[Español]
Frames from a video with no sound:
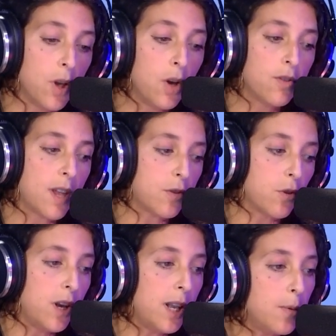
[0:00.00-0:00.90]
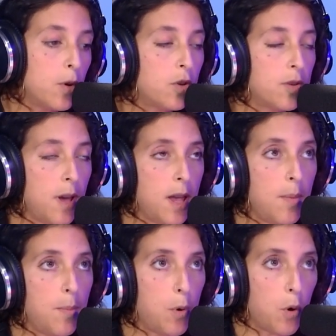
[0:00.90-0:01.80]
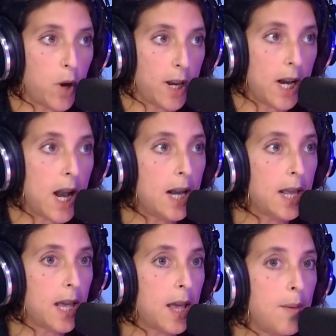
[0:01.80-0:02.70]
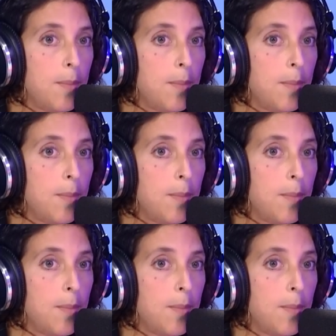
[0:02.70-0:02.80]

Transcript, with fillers: O sea, son libros eh, por lo general que